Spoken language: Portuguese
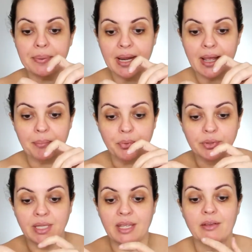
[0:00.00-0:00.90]
para
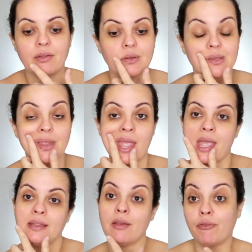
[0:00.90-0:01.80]
poder
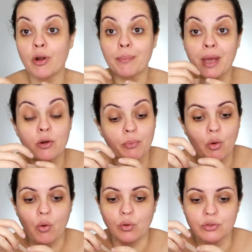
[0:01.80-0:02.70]
é, deformar o
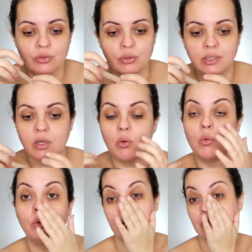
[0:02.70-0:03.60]
meu rosto.
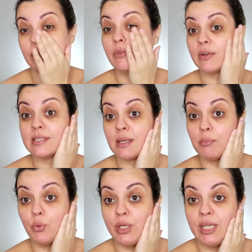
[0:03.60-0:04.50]
Então, lado eu vou fazer
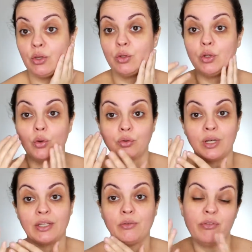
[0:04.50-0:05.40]
bonito e o
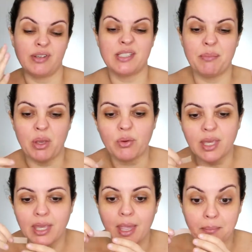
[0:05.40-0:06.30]
outro lado eu vou fazer meio
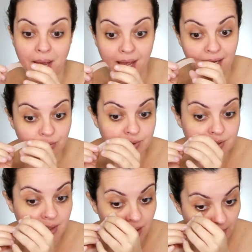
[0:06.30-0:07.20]
que queimado,
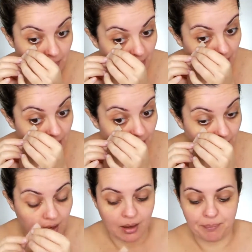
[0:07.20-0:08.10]
assim,
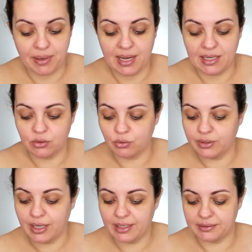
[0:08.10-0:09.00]
a pele
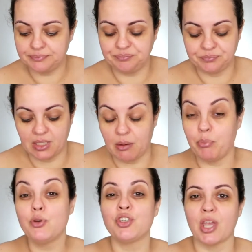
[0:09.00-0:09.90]
toda
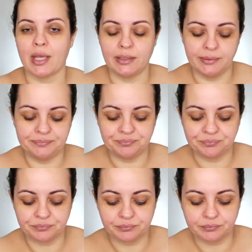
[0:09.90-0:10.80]
repuxada.
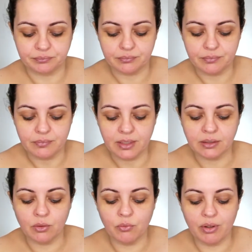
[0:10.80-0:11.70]

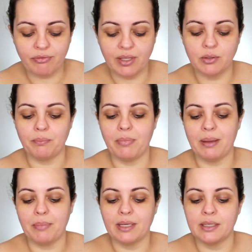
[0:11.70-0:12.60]
Então, um efeito
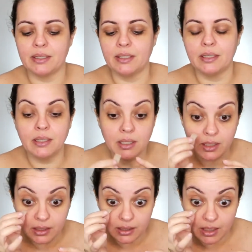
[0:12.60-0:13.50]
bem bacana
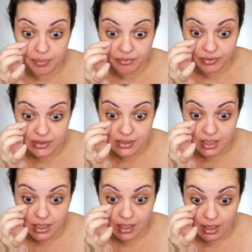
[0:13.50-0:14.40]
que dá para
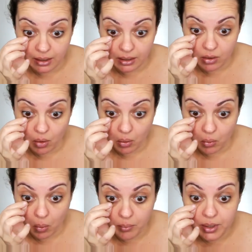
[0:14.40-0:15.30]
fazer aqui, ó,
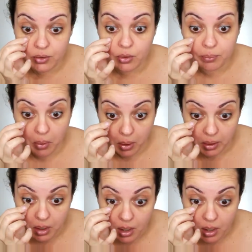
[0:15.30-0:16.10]
com o micropor